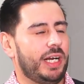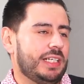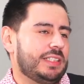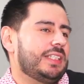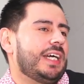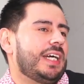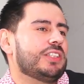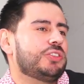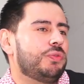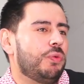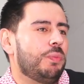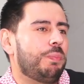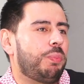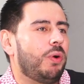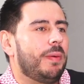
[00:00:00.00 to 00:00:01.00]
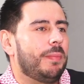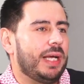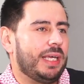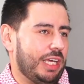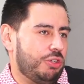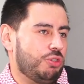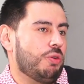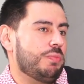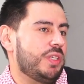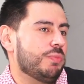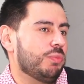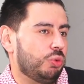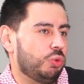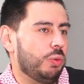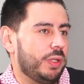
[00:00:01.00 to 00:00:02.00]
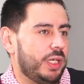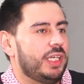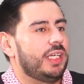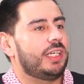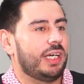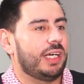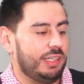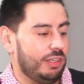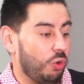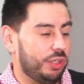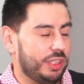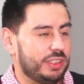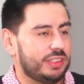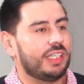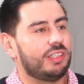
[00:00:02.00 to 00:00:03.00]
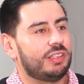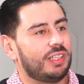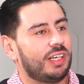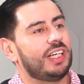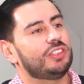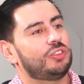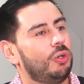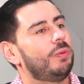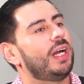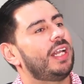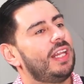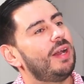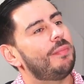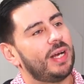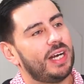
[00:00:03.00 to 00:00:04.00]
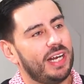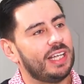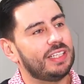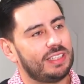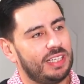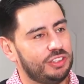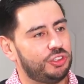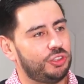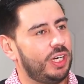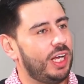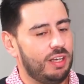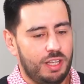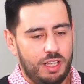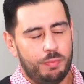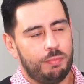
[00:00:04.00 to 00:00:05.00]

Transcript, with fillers: En este caso fue un problema que yo mismo tuve y que lo quise resolver de la manera tradicional.